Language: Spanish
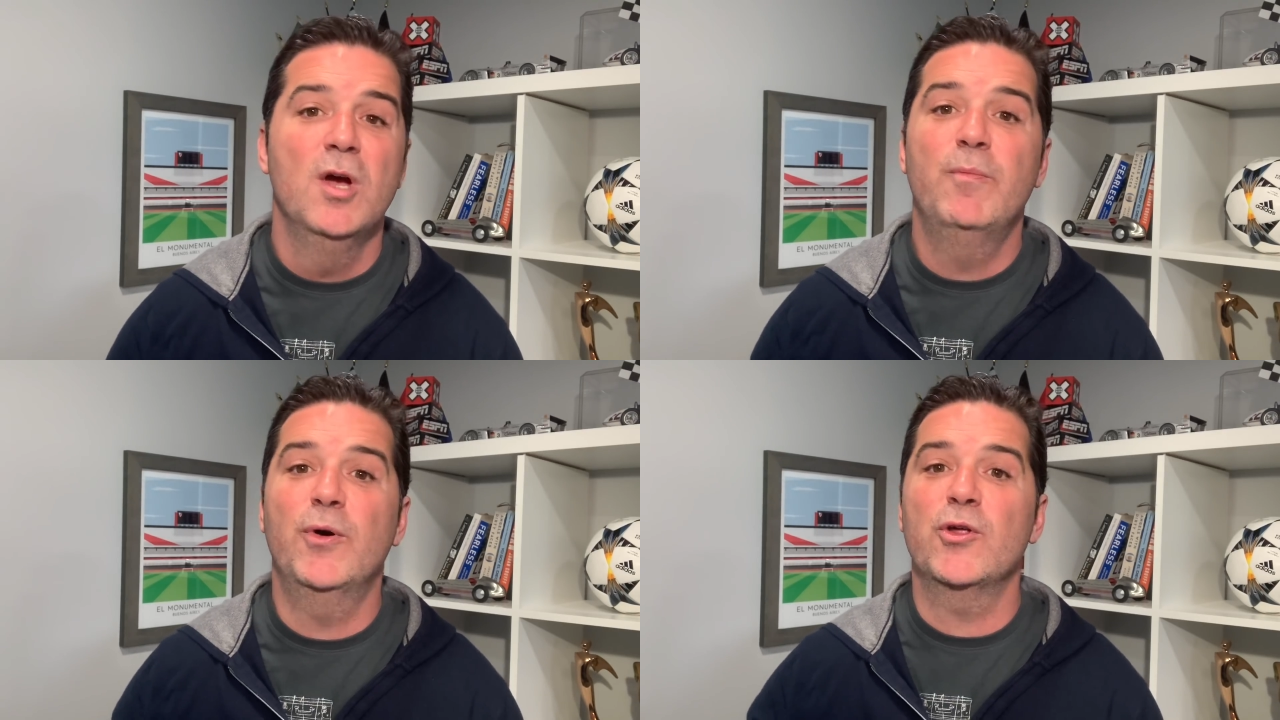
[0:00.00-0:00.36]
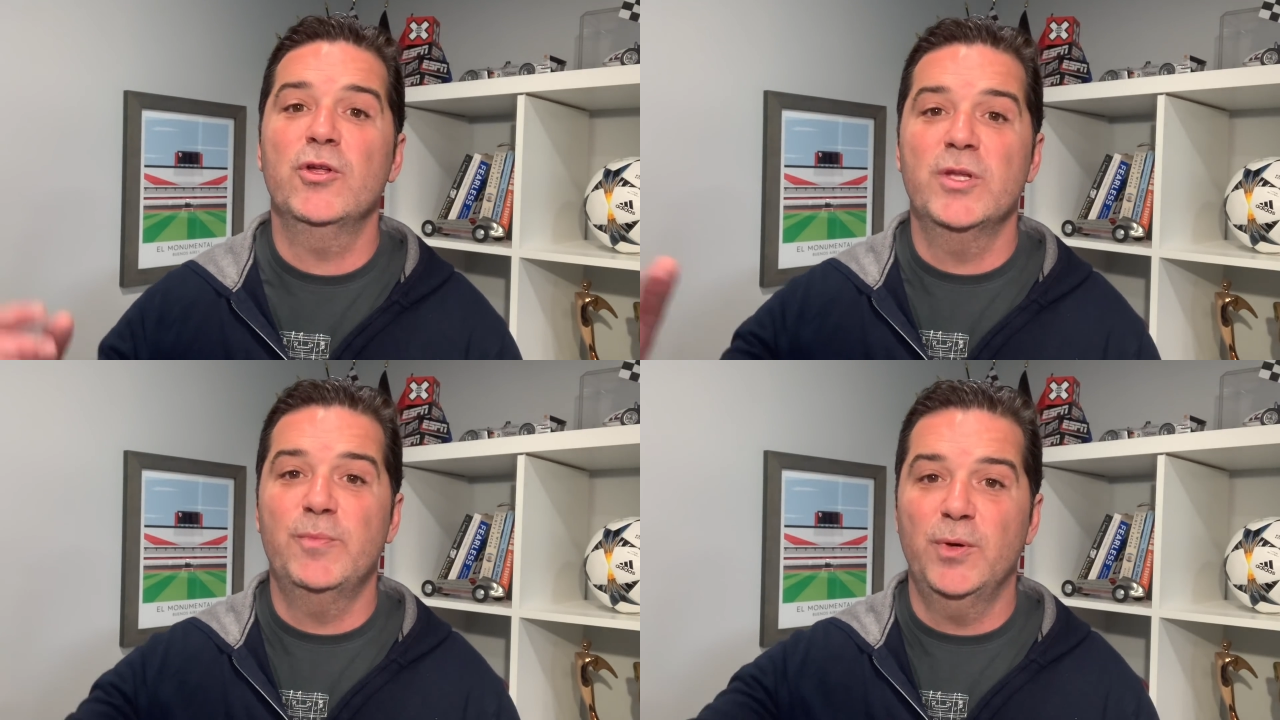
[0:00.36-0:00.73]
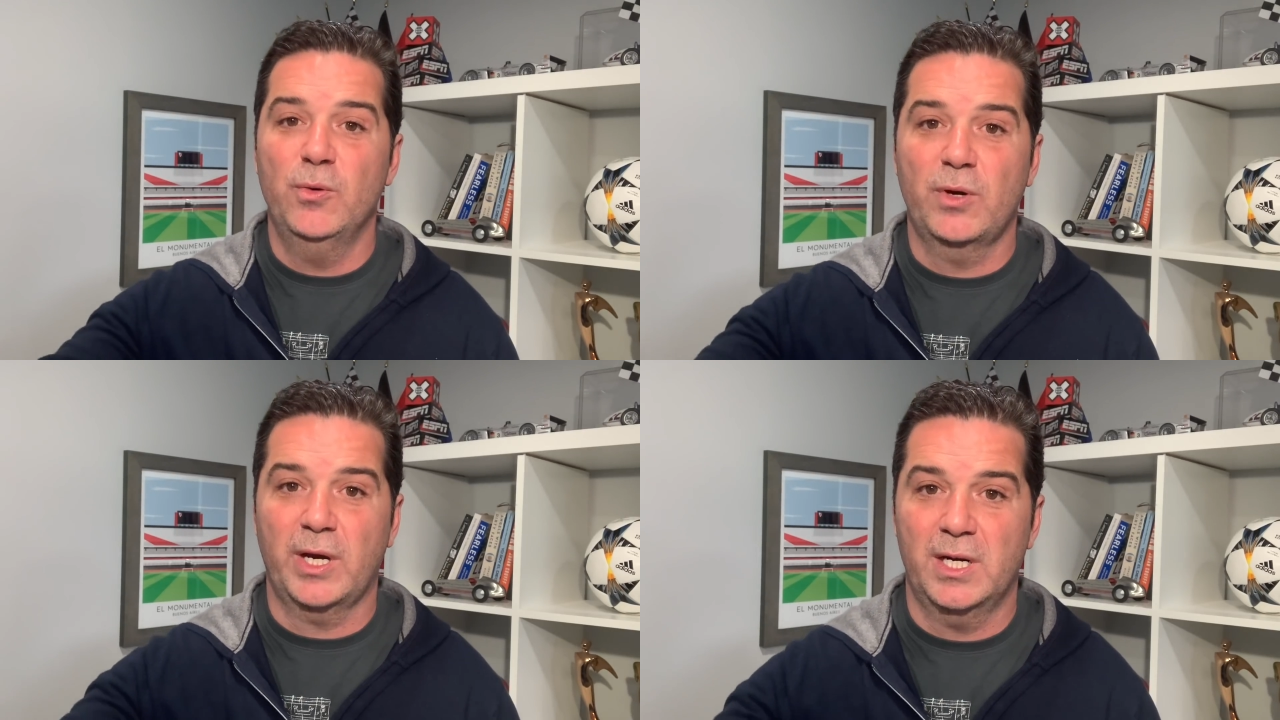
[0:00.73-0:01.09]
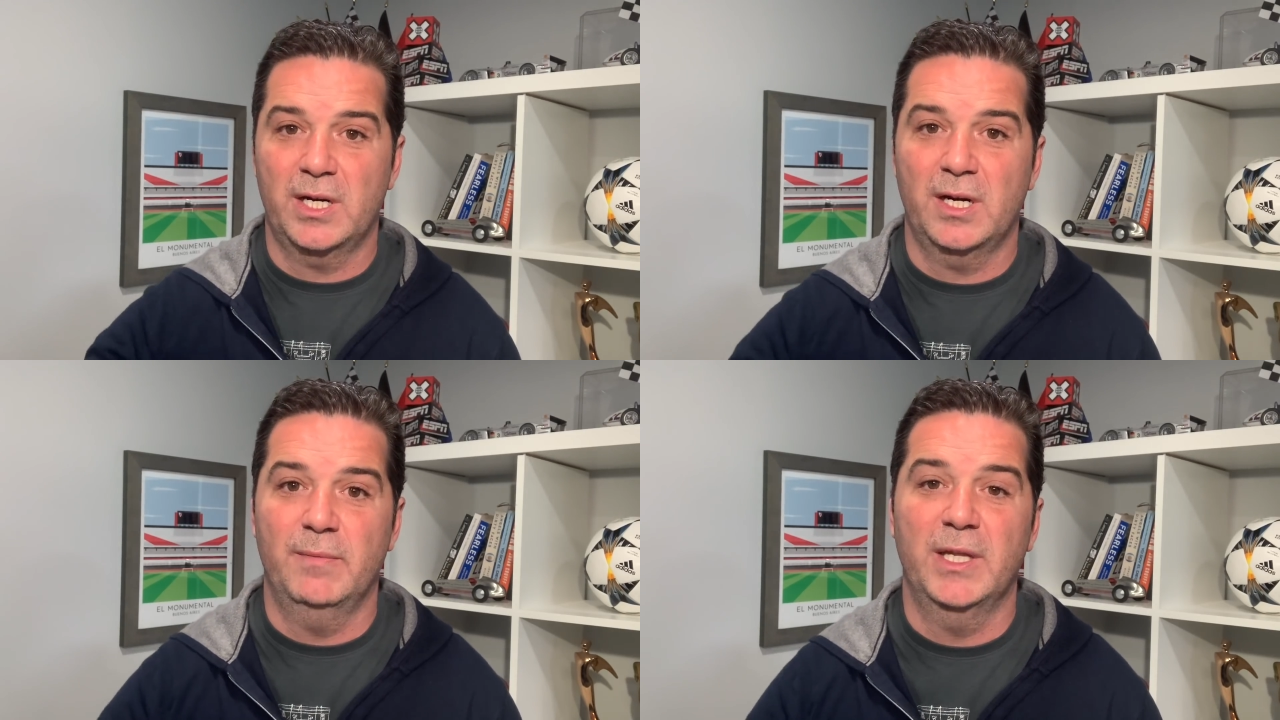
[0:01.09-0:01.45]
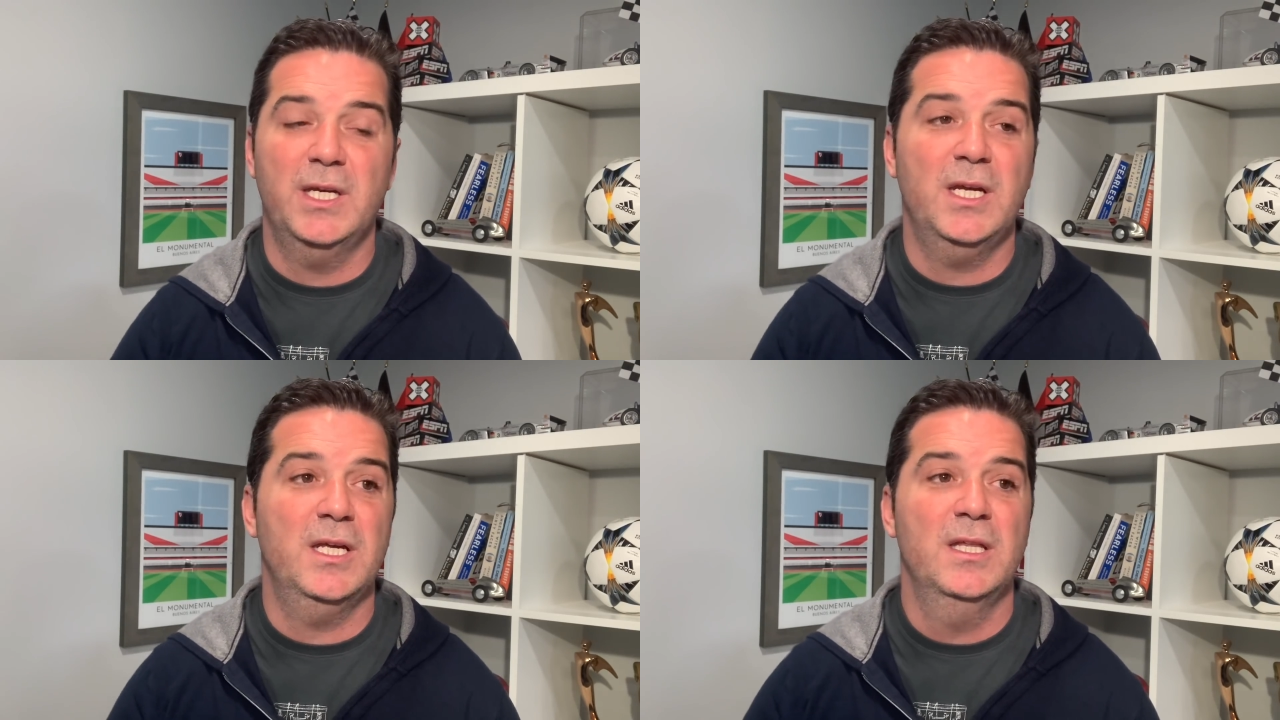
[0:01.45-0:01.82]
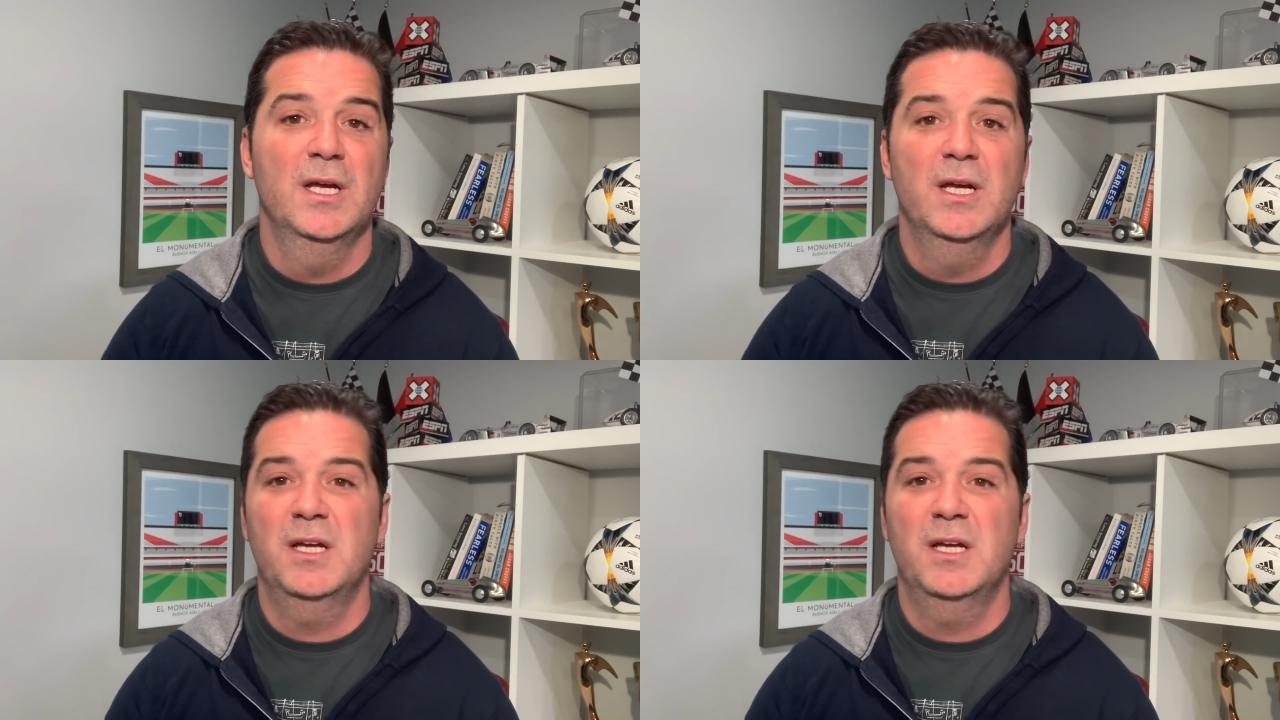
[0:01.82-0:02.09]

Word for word: por dónde puede buscar el Real Madrid,